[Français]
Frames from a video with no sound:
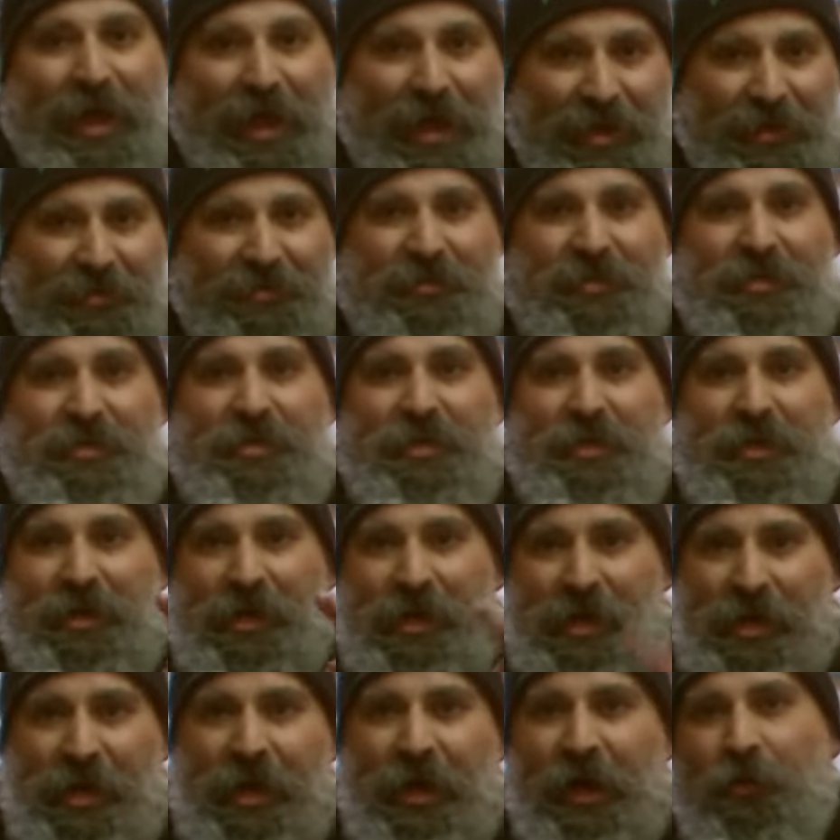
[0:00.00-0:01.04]
indiquer
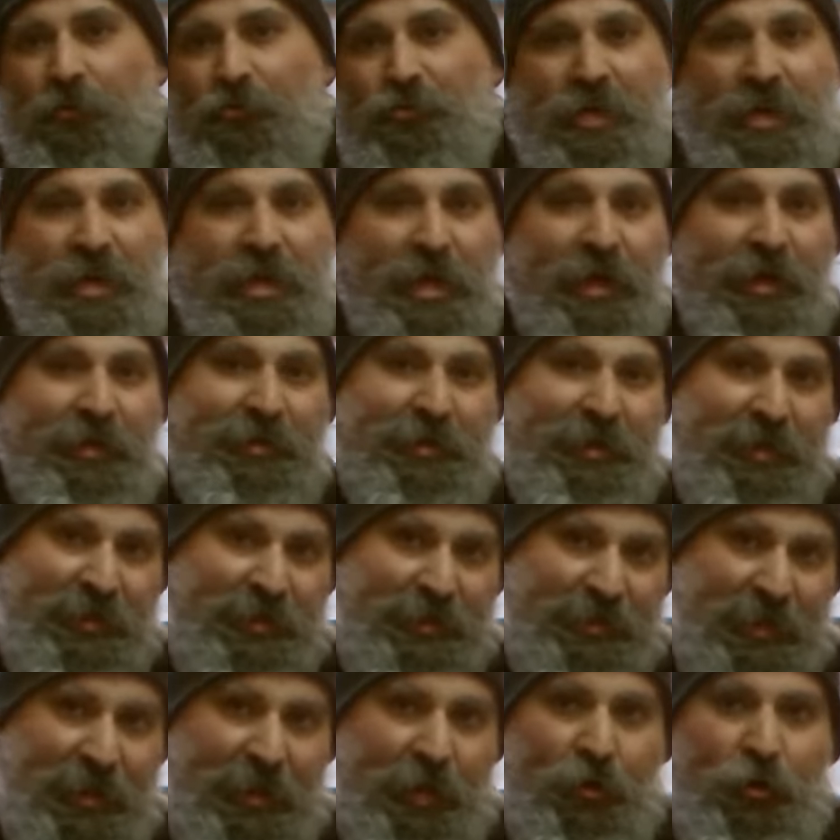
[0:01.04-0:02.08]
là où il y a
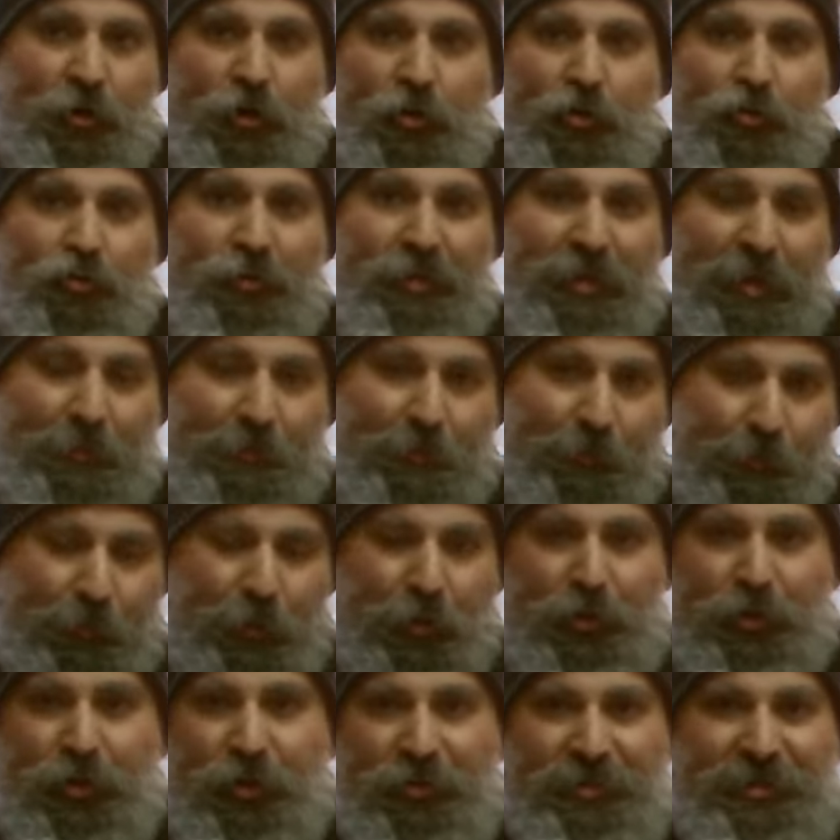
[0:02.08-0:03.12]
des erreurs ou des
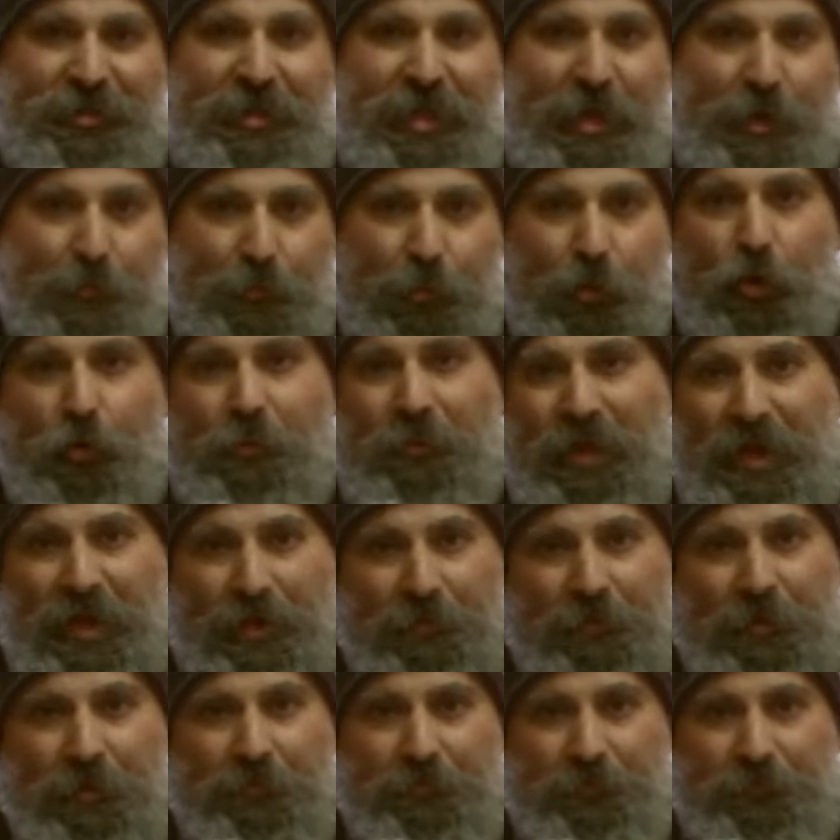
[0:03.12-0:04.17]
potentiels
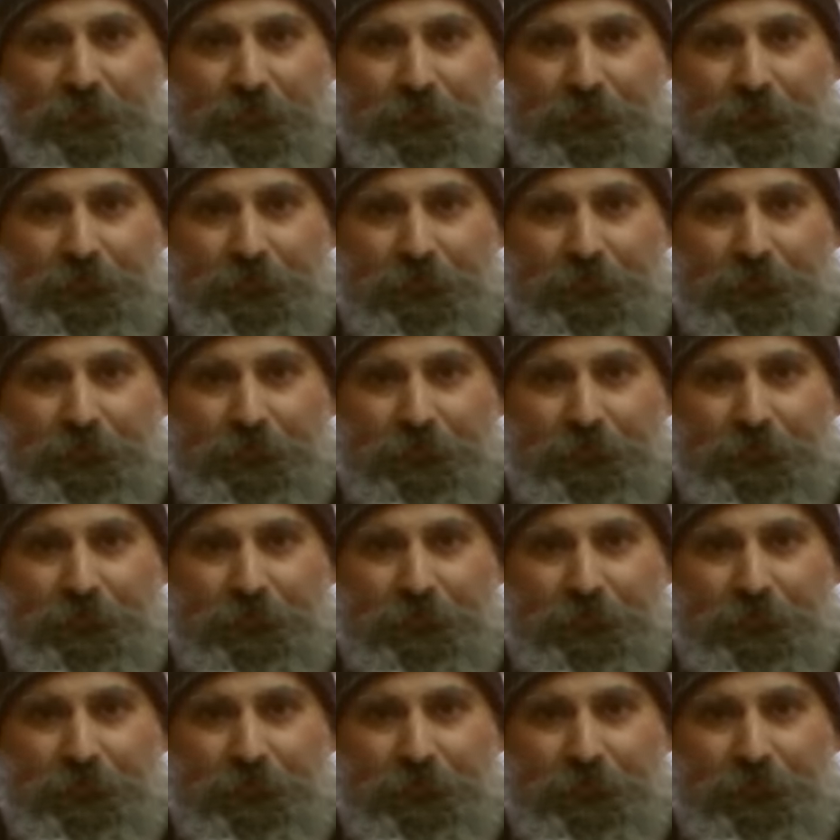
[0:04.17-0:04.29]
problèmes.